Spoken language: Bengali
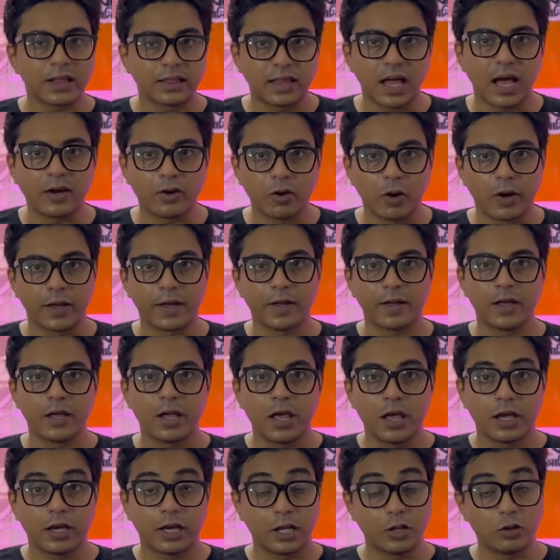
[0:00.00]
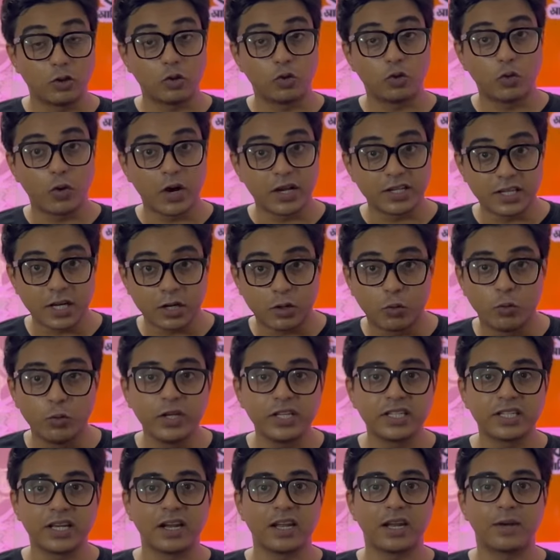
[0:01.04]
তা নয় কিন্তু দু
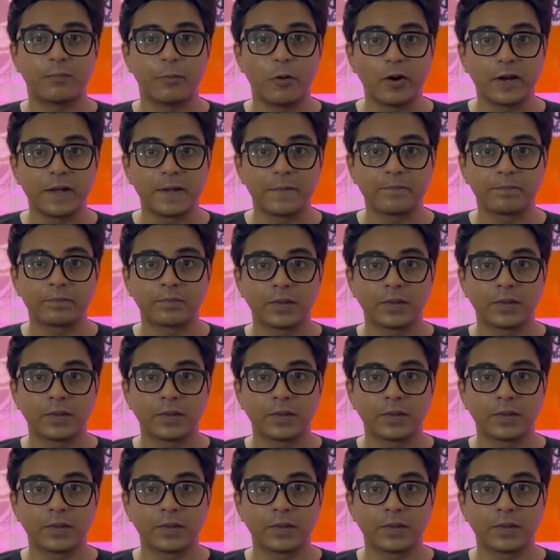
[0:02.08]
সালের পরে